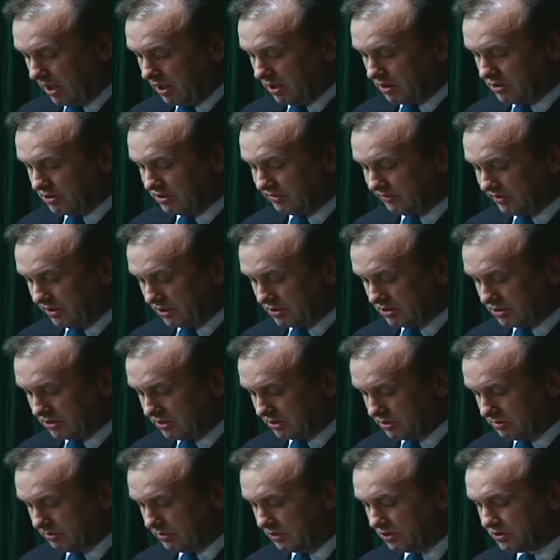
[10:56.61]
czy wreszcie
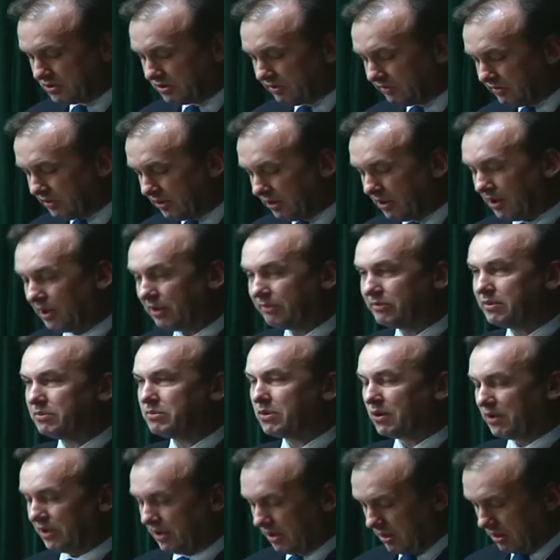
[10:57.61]
z brązownikami
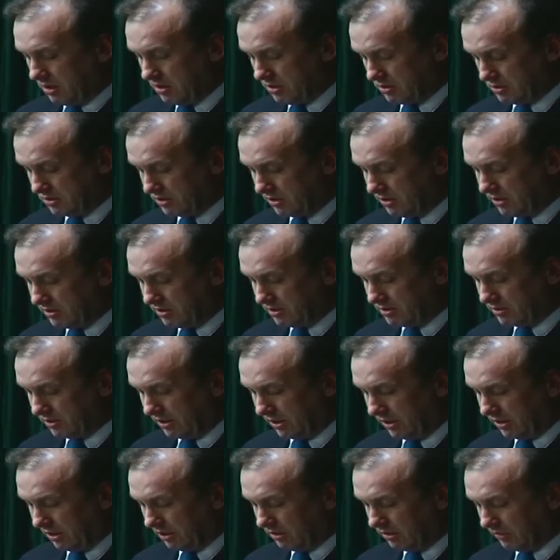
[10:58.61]
Boja
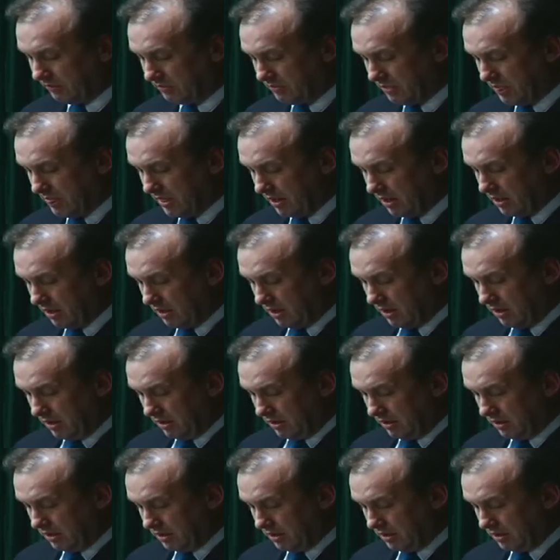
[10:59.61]
Żeleńskiego. E,